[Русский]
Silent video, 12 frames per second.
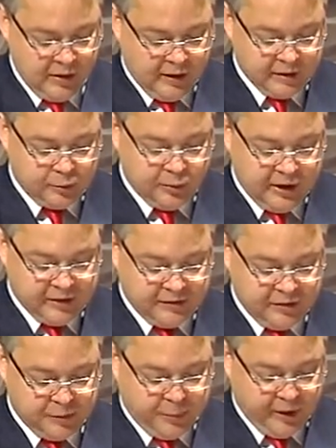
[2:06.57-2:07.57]

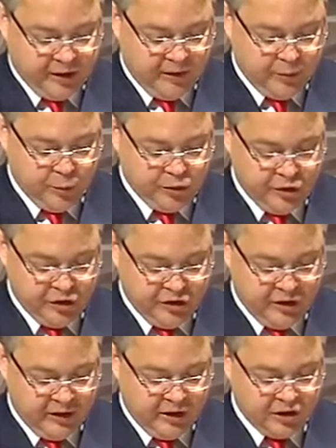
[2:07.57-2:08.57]
Государственные спортивные
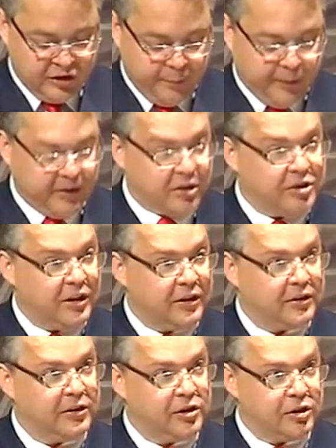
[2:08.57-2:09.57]
учреждения должны поддержать
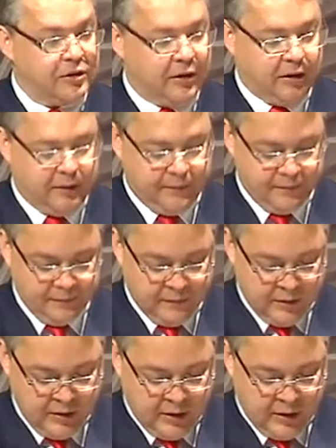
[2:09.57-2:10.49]
это начинание.